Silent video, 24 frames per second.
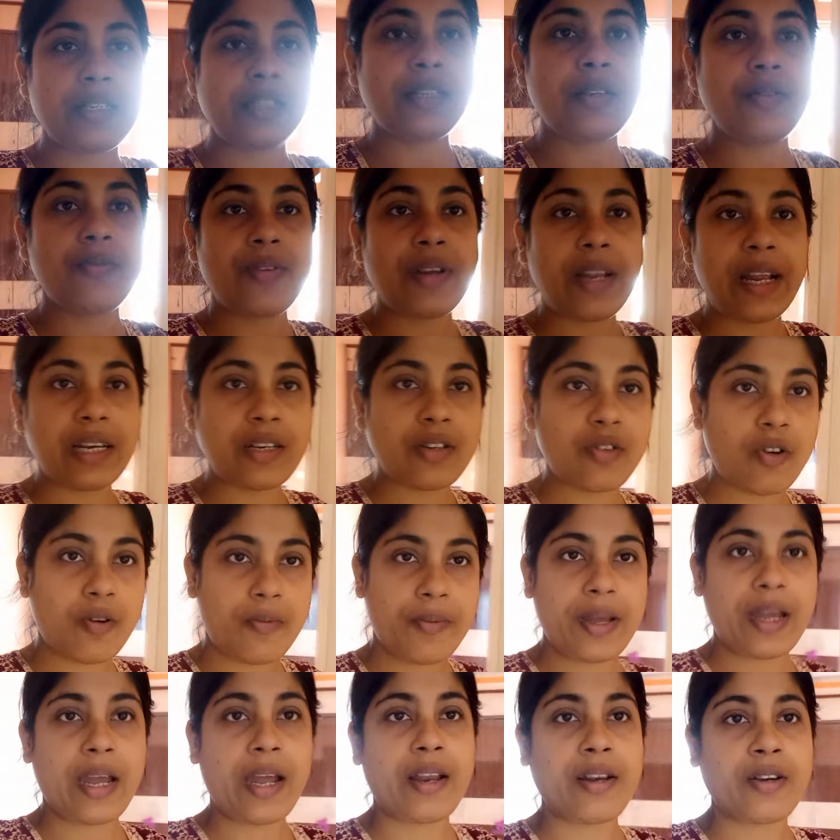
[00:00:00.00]
সিটি ফ্ল্যাট
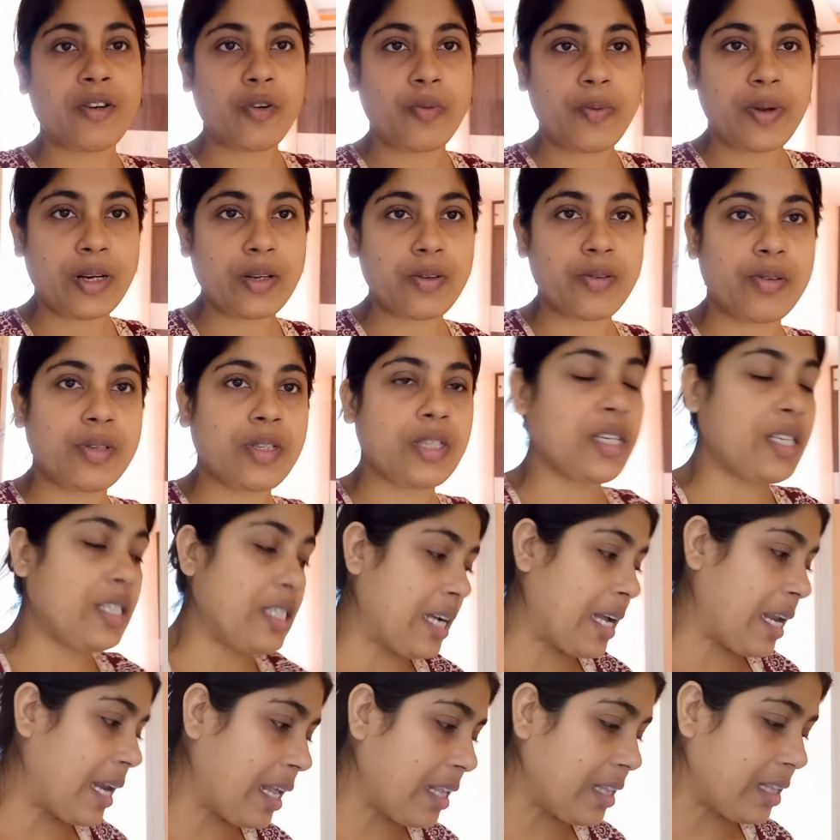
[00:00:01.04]
কবে হ্যান্ড ওভার করছে
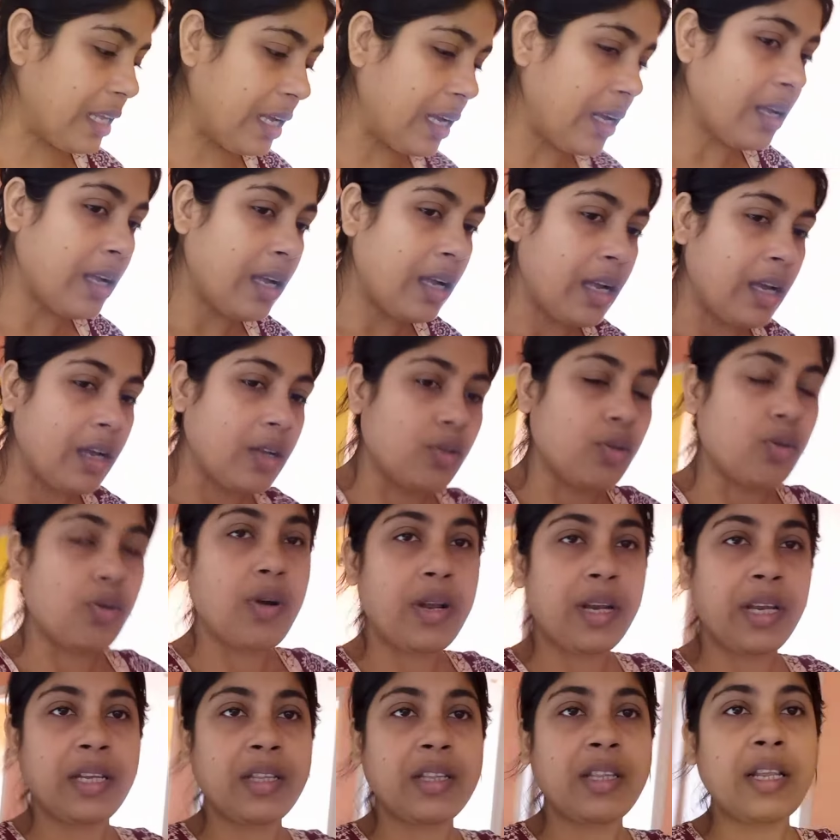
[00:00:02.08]
জানাতে তো
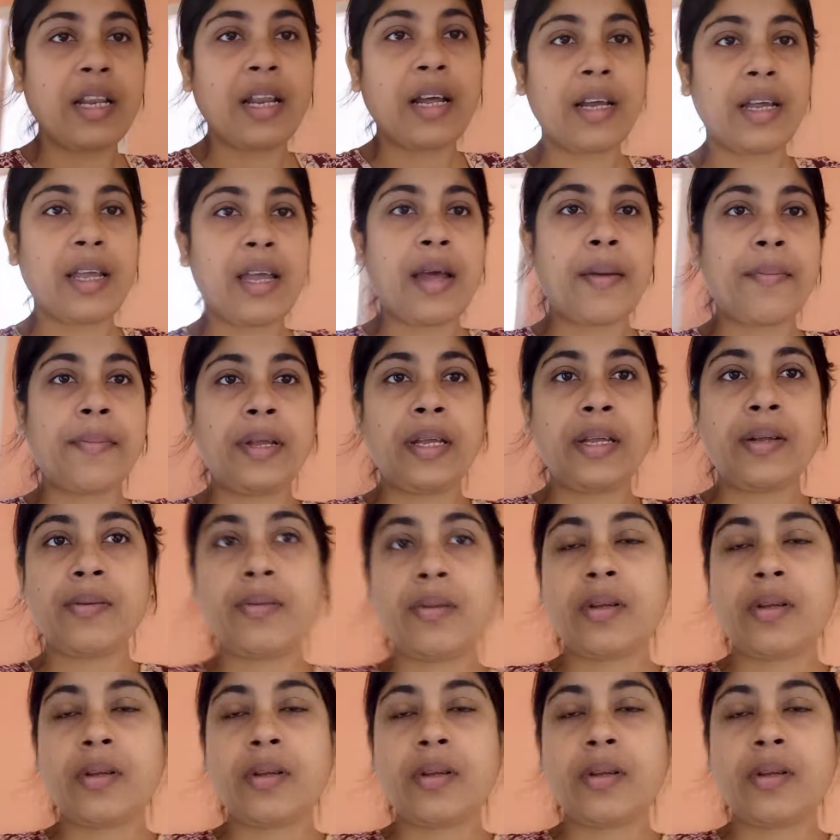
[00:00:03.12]
অনেকদিন আগে আমি